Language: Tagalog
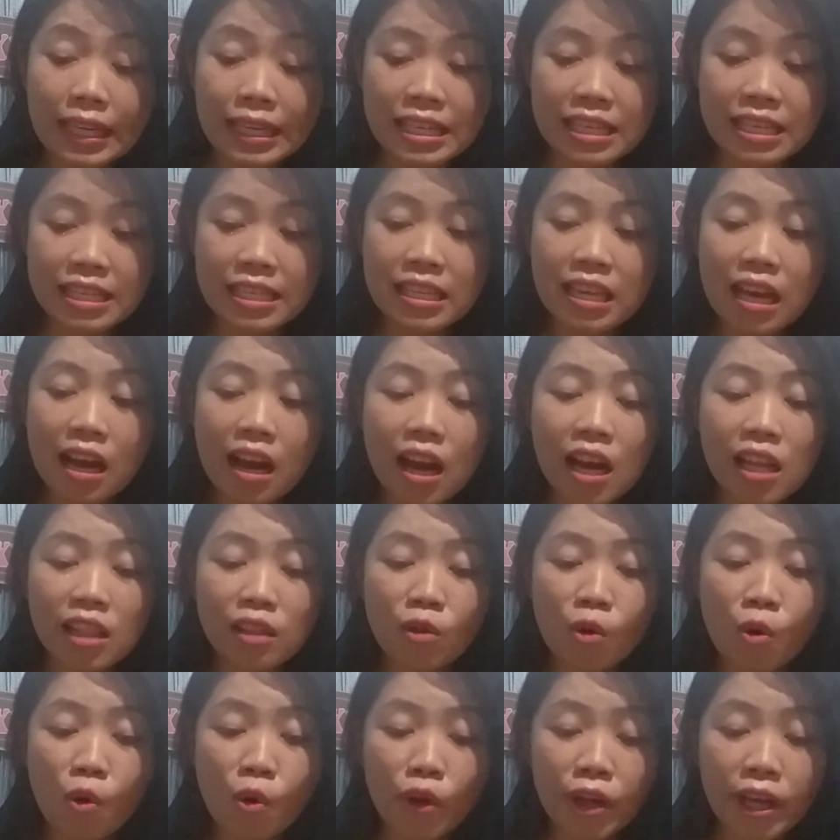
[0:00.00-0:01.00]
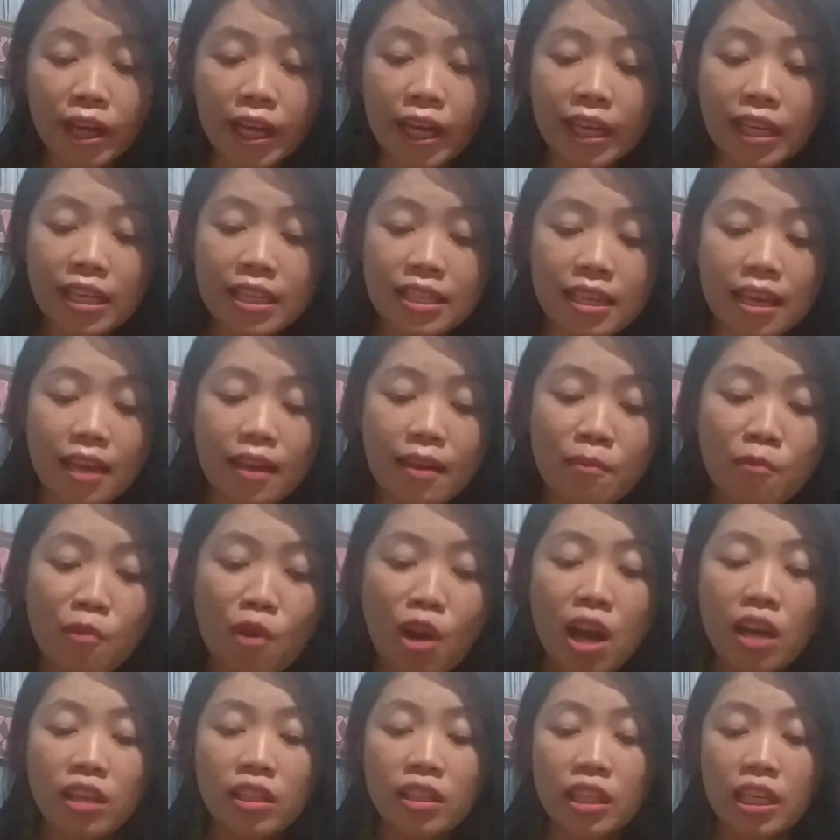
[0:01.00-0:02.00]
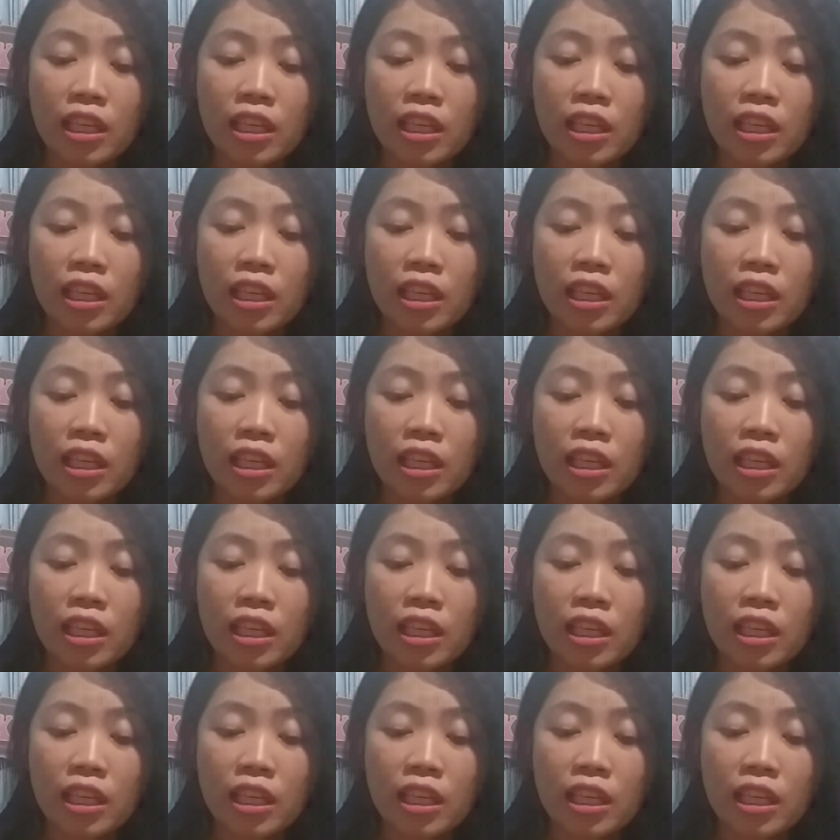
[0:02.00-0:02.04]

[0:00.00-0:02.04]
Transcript: isa ka tuig sa imong